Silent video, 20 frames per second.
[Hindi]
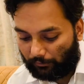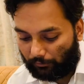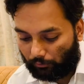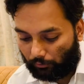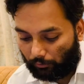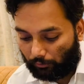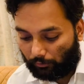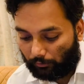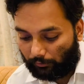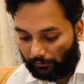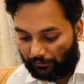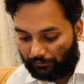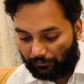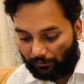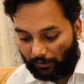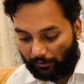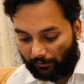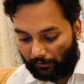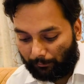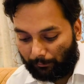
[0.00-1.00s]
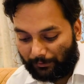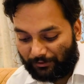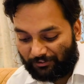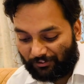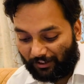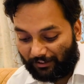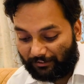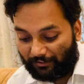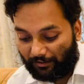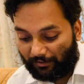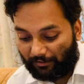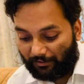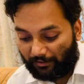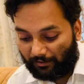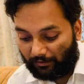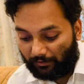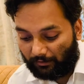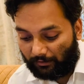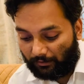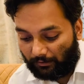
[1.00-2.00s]
सो so, स्टार्ट हम स्टार्ट करते
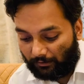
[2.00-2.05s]
हैं